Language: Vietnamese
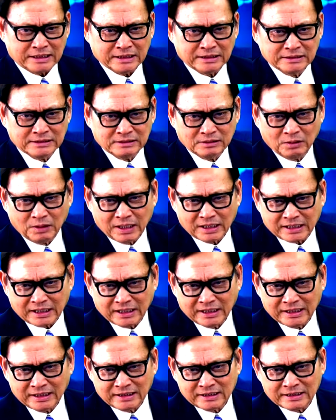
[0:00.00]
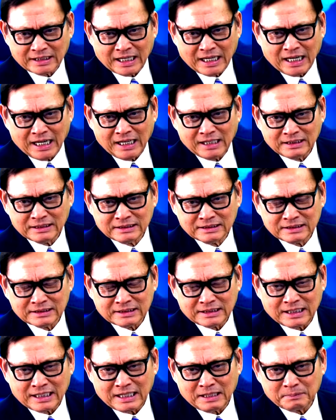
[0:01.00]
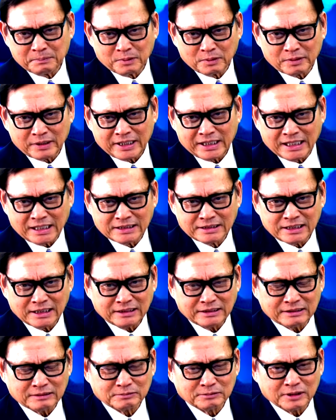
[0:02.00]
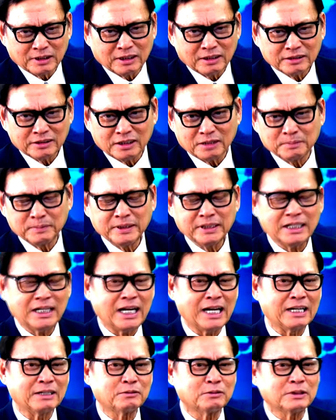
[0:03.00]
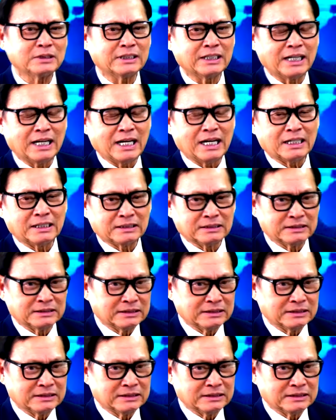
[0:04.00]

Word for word: chính Hoa Kỳ đã đưa ra một cái danh sách trong đó cho biết hai quốc gia